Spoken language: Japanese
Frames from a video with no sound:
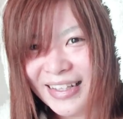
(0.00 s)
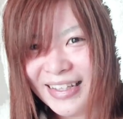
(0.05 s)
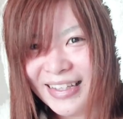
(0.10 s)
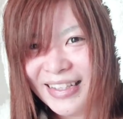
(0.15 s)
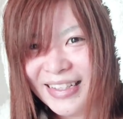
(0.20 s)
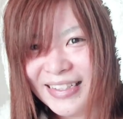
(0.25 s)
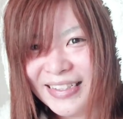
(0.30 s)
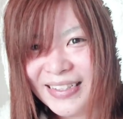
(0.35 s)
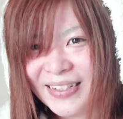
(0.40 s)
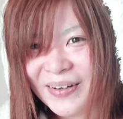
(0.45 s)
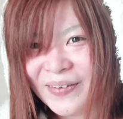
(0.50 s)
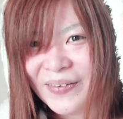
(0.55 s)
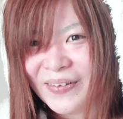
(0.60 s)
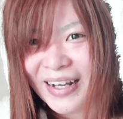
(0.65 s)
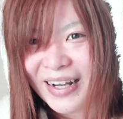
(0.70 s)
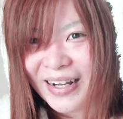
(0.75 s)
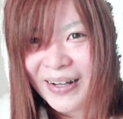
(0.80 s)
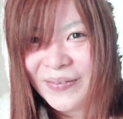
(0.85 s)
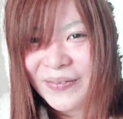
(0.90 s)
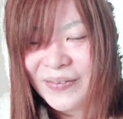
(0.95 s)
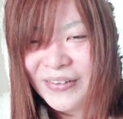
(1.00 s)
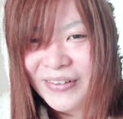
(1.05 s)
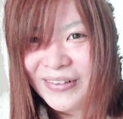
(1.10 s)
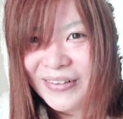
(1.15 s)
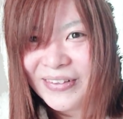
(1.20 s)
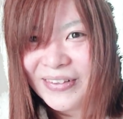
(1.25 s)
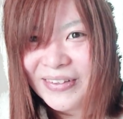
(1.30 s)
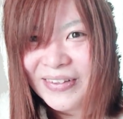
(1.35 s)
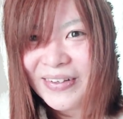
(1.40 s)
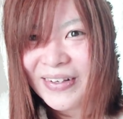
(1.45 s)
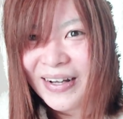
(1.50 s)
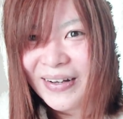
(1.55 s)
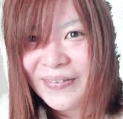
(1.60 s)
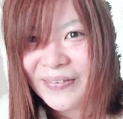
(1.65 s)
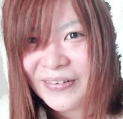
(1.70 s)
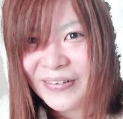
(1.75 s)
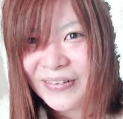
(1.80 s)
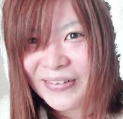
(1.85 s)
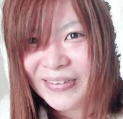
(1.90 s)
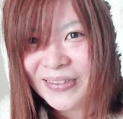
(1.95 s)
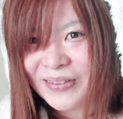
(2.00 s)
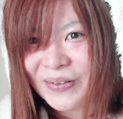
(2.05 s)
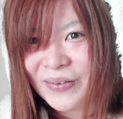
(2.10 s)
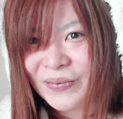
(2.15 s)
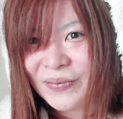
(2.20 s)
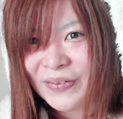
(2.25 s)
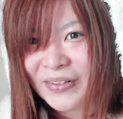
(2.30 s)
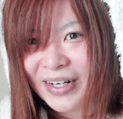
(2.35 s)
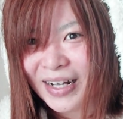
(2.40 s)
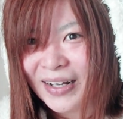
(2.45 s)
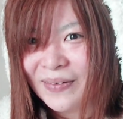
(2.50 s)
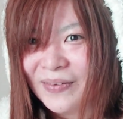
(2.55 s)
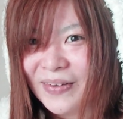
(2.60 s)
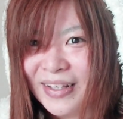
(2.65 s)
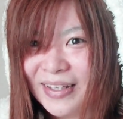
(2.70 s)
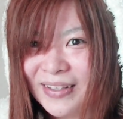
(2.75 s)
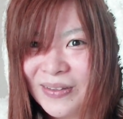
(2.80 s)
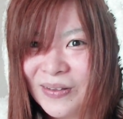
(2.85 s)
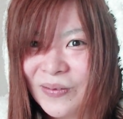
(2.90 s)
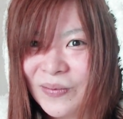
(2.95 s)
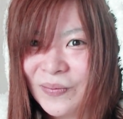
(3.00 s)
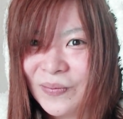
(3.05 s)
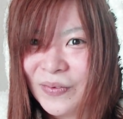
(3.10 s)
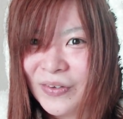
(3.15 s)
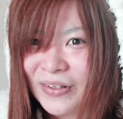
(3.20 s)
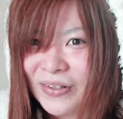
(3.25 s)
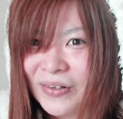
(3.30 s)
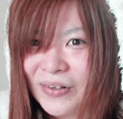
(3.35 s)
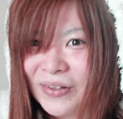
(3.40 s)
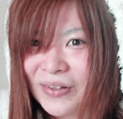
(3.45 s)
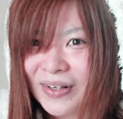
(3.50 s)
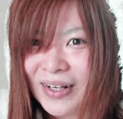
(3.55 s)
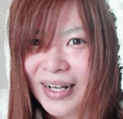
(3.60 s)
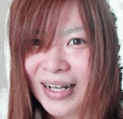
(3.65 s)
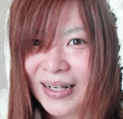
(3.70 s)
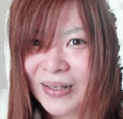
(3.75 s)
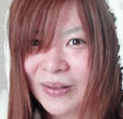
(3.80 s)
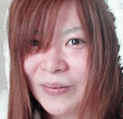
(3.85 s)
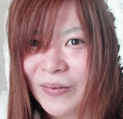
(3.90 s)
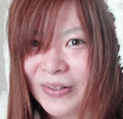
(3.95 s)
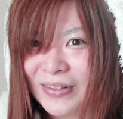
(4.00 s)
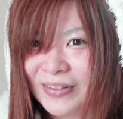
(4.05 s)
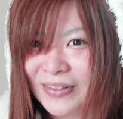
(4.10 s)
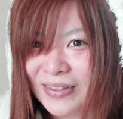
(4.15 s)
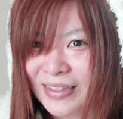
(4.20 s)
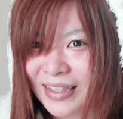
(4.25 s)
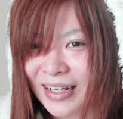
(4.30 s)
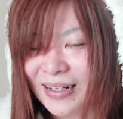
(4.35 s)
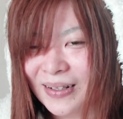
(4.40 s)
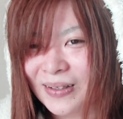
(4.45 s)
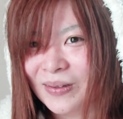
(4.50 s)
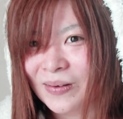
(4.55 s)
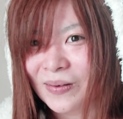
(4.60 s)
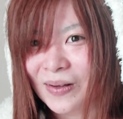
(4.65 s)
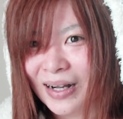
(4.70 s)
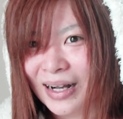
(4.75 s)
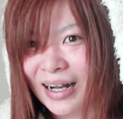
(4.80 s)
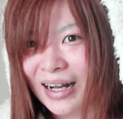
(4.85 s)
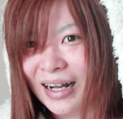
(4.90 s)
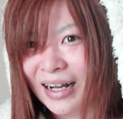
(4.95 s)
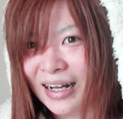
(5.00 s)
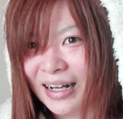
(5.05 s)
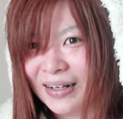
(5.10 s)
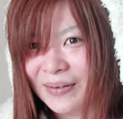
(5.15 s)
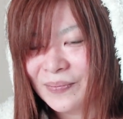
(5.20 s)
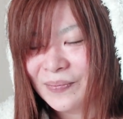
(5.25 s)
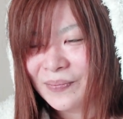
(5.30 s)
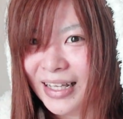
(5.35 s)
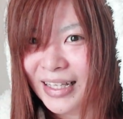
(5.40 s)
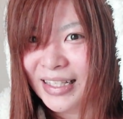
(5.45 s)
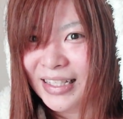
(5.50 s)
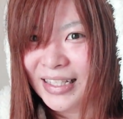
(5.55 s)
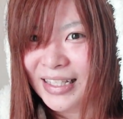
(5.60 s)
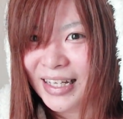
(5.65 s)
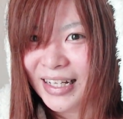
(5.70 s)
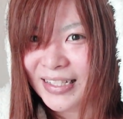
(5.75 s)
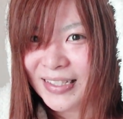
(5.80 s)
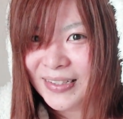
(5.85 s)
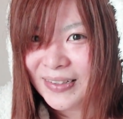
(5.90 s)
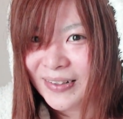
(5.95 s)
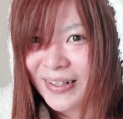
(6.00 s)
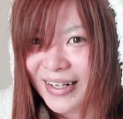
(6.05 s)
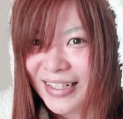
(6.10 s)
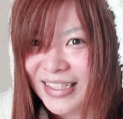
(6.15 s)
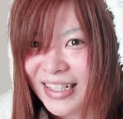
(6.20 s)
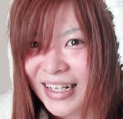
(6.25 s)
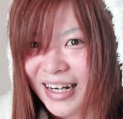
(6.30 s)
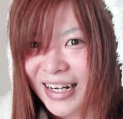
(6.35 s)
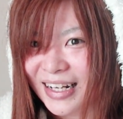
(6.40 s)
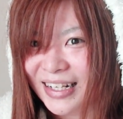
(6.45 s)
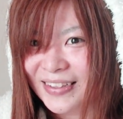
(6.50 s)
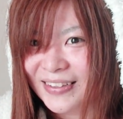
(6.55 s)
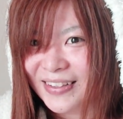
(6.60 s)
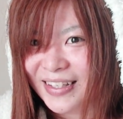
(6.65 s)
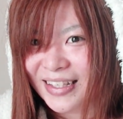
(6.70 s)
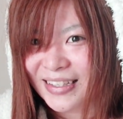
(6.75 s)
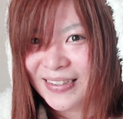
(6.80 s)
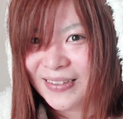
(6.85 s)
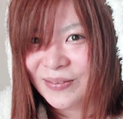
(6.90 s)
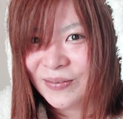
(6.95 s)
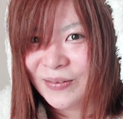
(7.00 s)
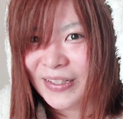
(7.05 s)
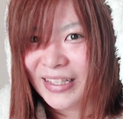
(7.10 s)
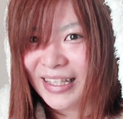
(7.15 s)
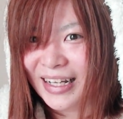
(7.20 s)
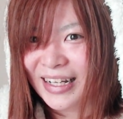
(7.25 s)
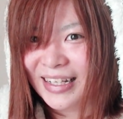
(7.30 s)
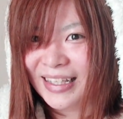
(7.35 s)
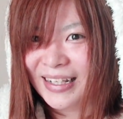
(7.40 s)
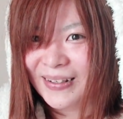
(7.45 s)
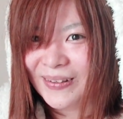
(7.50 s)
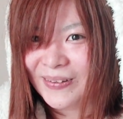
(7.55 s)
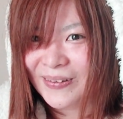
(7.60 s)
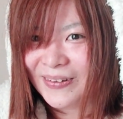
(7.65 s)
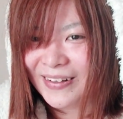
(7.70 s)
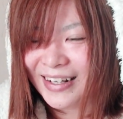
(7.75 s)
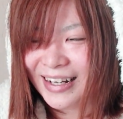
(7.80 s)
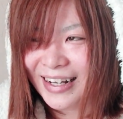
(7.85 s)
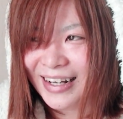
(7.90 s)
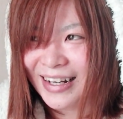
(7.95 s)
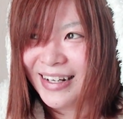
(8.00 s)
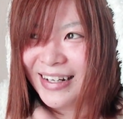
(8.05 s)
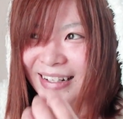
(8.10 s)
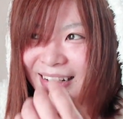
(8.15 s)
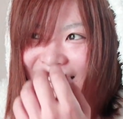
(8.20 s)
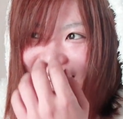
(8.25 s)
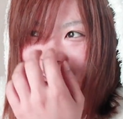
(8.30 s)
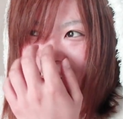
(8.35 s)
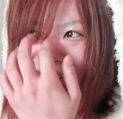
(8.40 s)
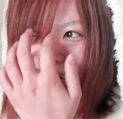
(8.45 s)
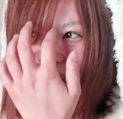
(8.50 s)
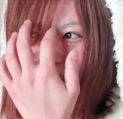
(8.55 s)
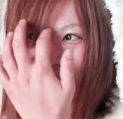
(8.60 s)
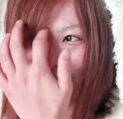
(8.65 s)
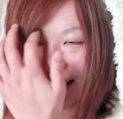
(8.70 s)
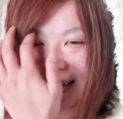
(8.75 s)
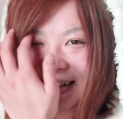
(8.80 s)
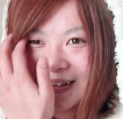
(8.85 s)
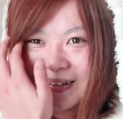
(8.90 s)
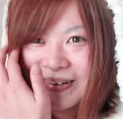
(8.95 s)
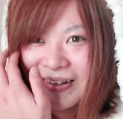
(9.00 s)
でしかもなんかブログとかも超プライベートっぽいこと書きまくったりとか何キャストらしからぬやつみたいなのとかなんか結